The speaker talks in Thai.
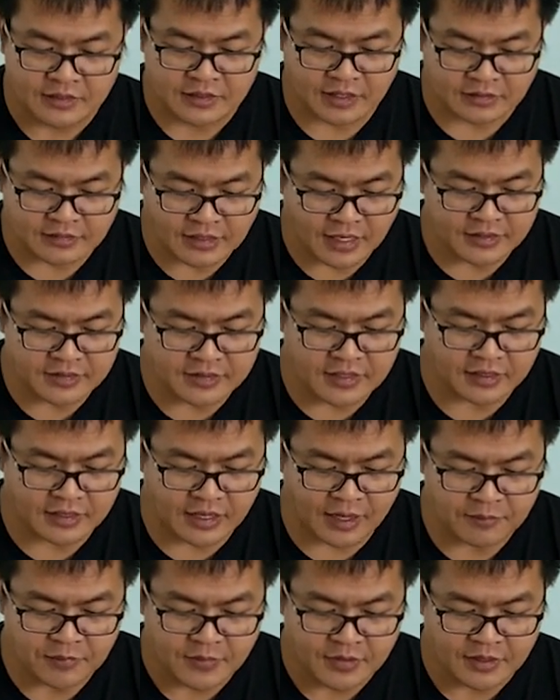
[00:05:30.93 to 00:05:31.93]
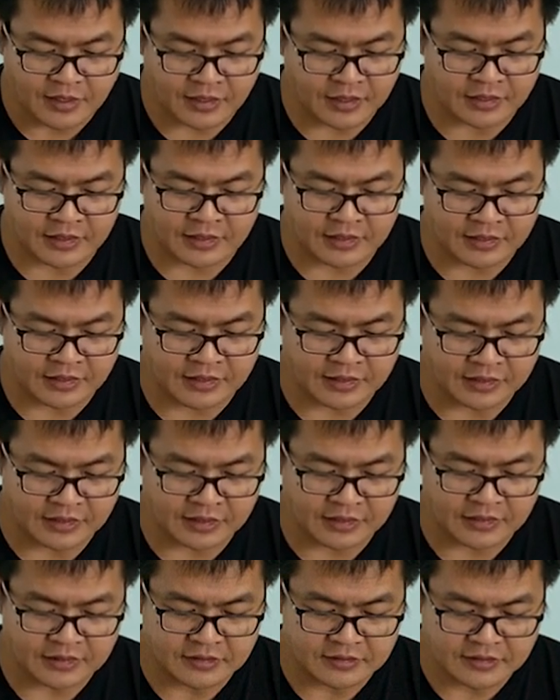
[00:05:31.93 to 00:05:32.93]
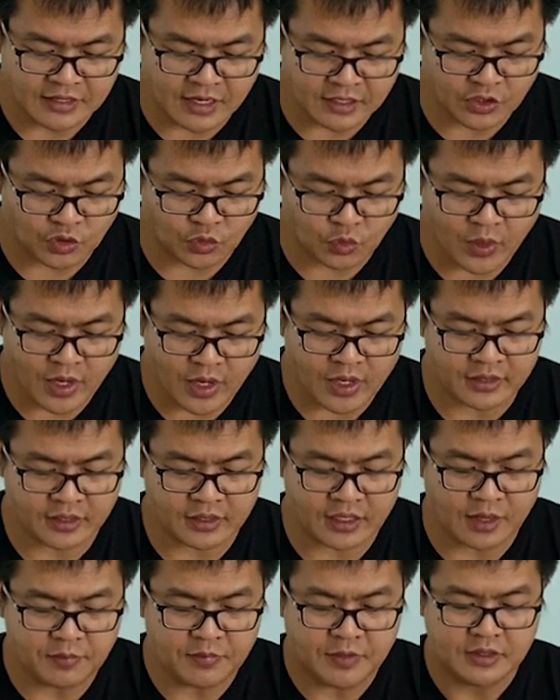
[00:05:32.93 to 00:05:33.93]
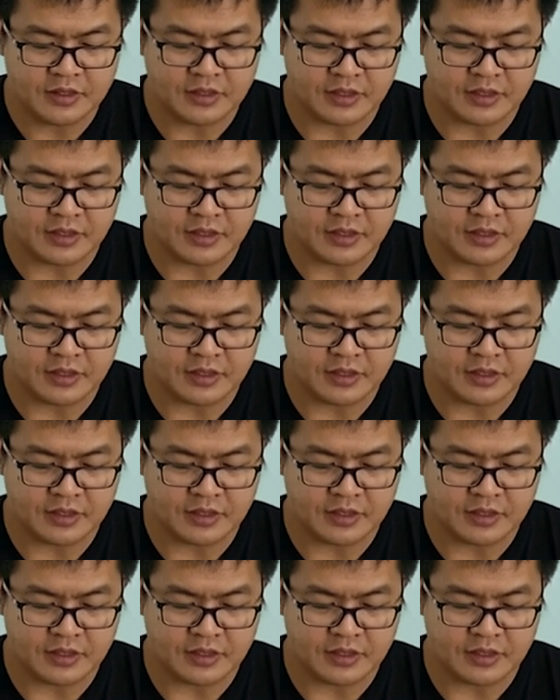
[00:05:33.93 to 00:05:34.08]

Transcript: ดังนั้นเนี่ยครับถ้าเกิดว่านะครับ